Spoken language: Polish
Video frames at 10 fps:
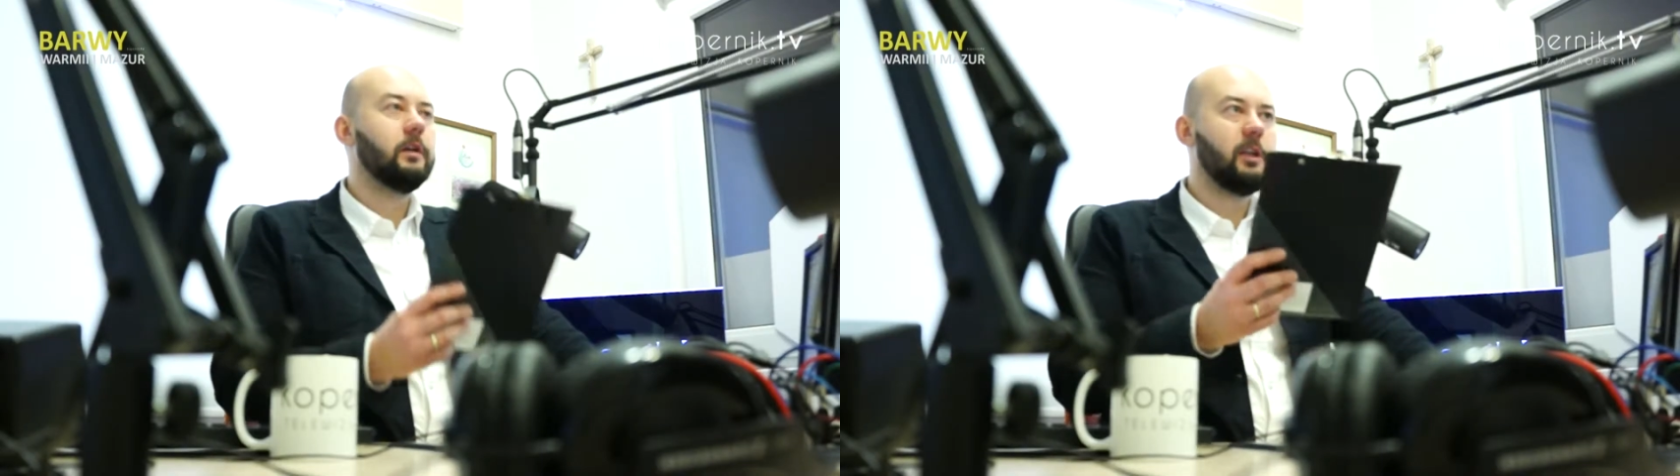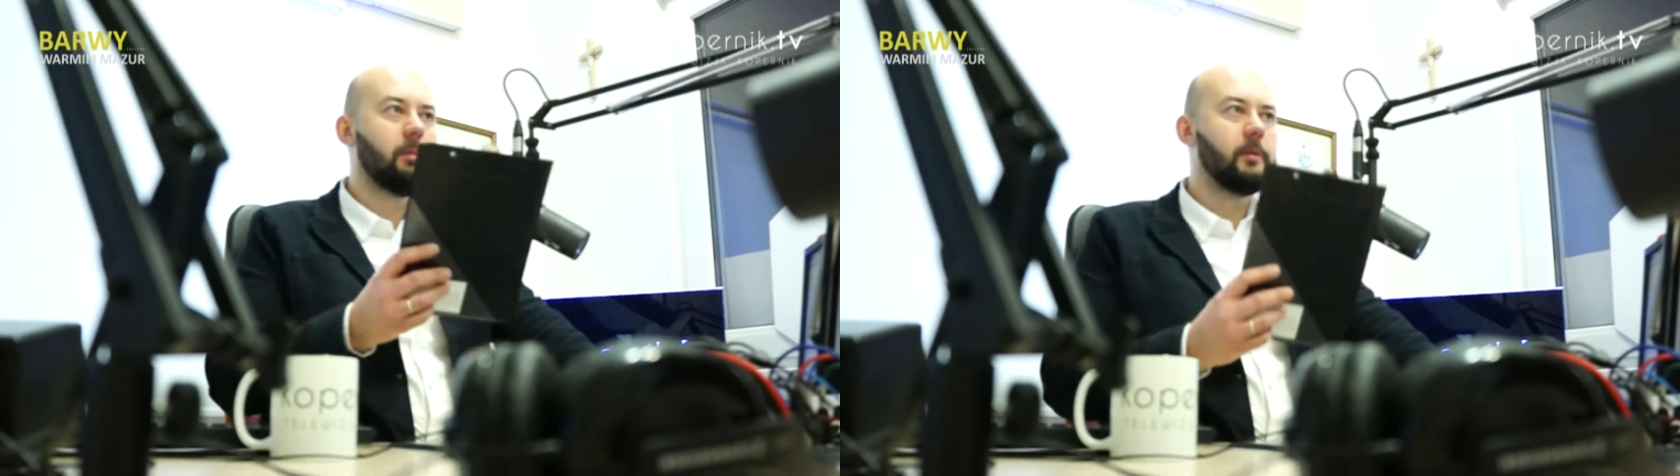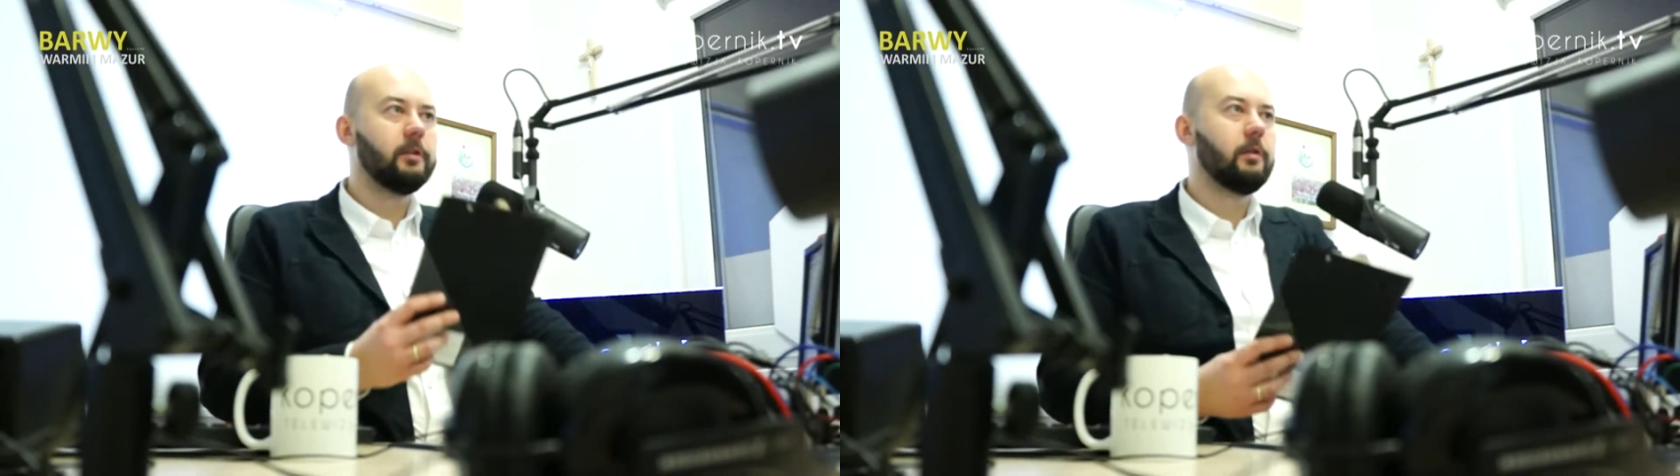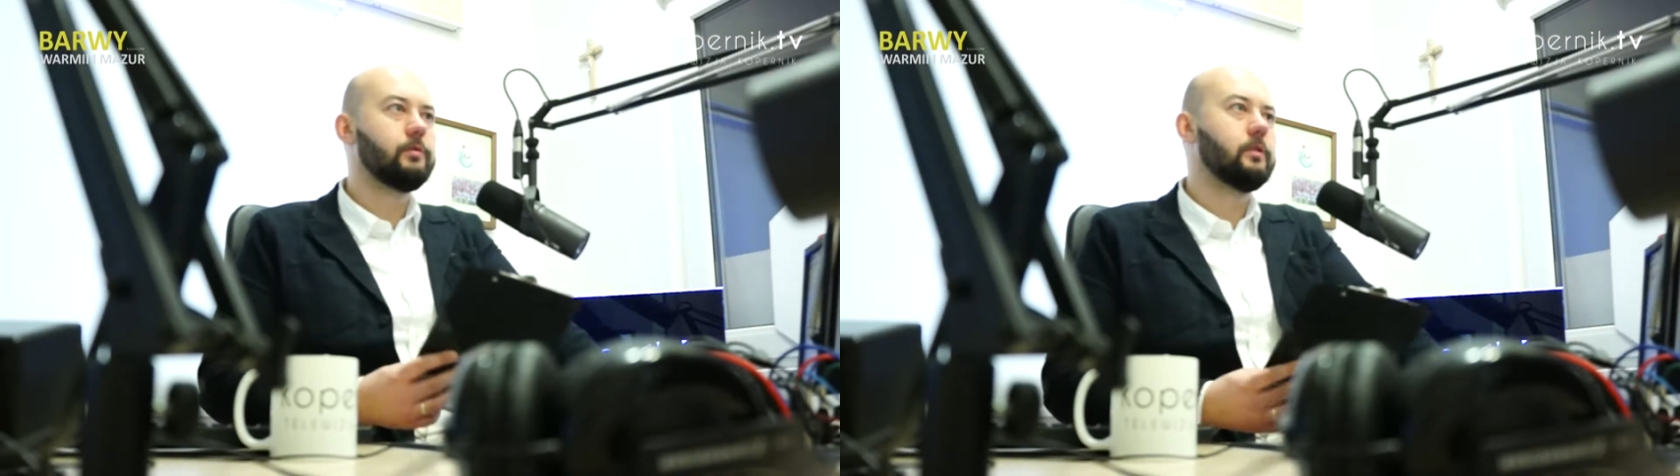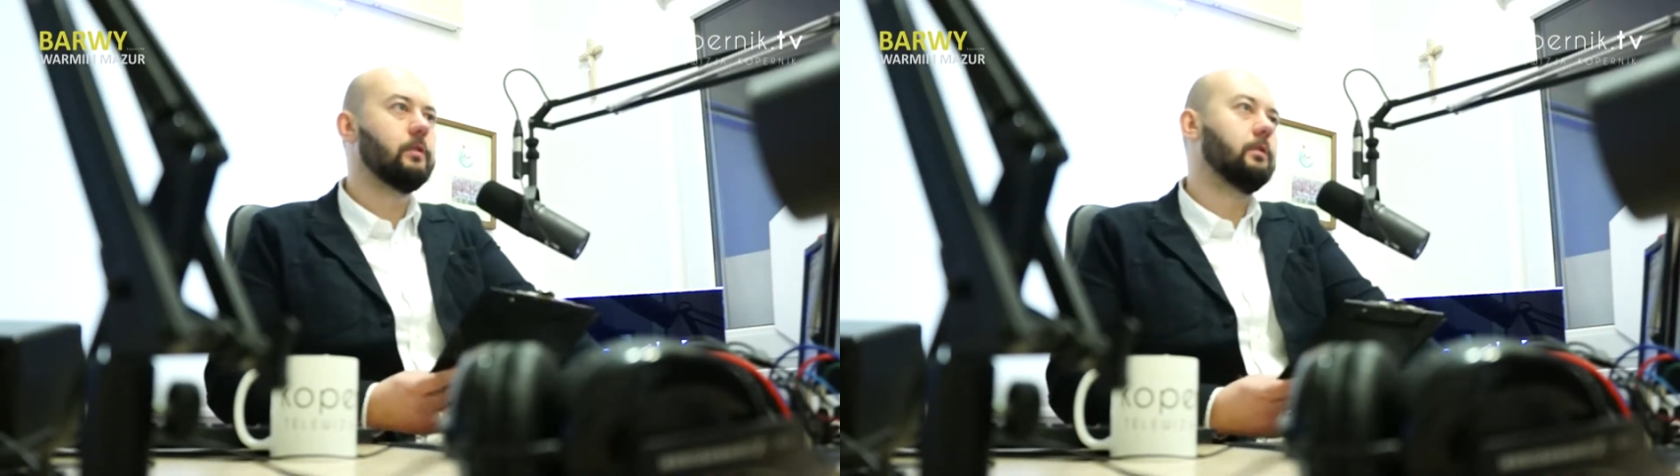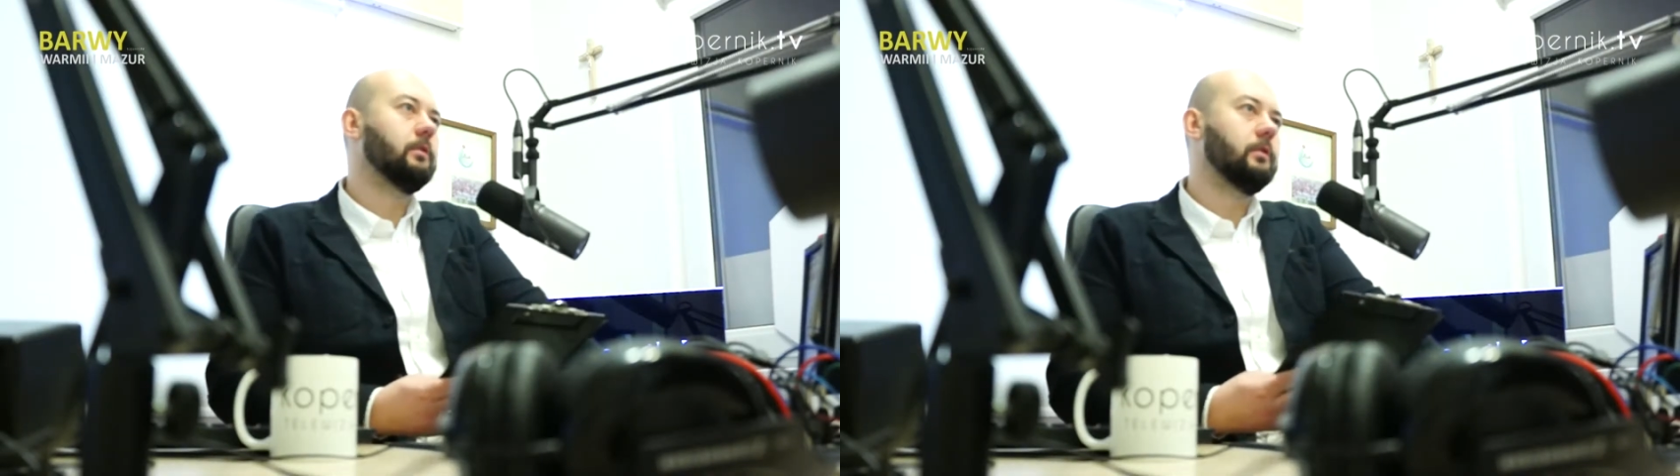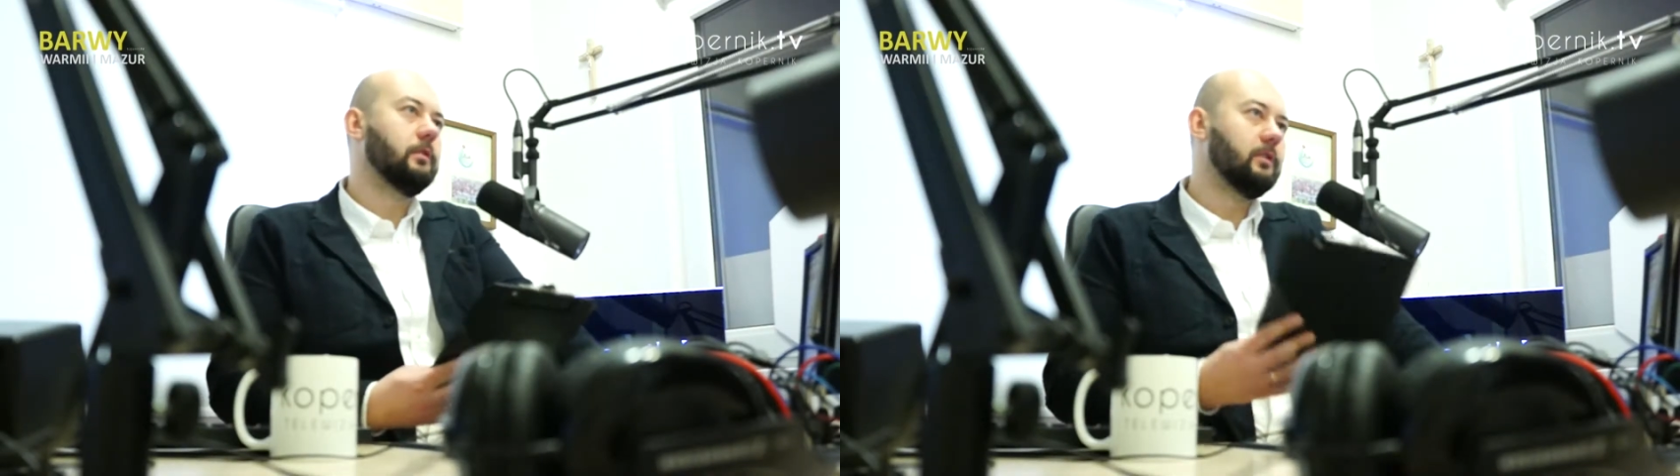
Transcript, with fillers: Ja pamiętam, że e,